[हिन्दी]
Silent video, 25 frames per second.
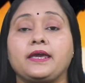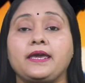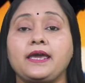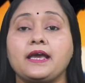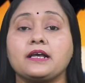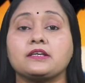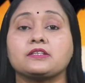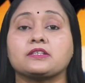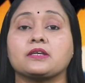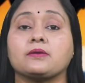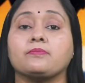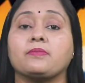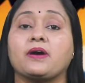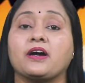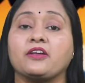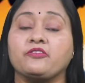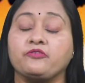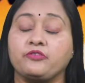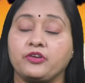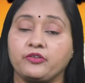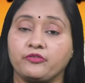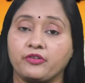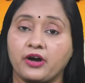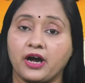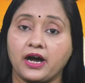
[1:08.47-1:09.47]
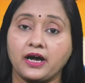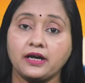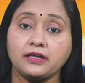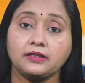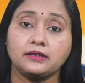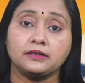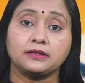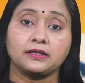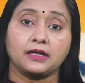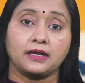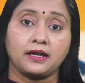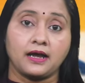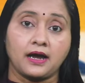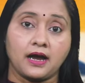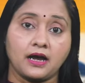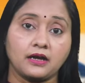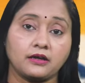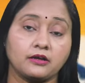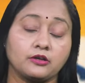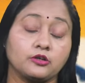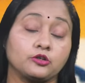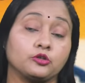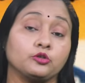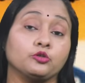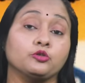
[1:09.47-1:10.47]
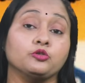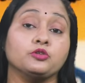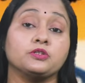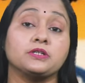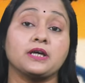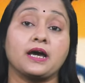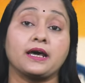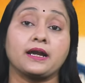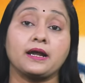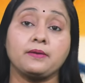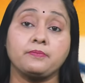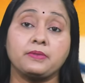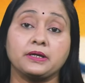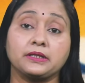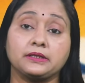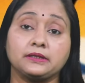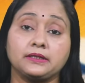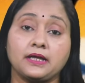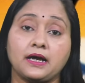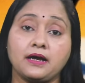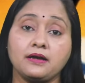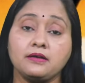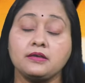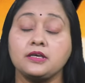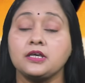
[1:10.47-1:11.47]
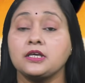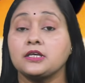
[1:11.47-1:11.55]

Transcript: एक समान विवाह तलाक गुजारा भत्ता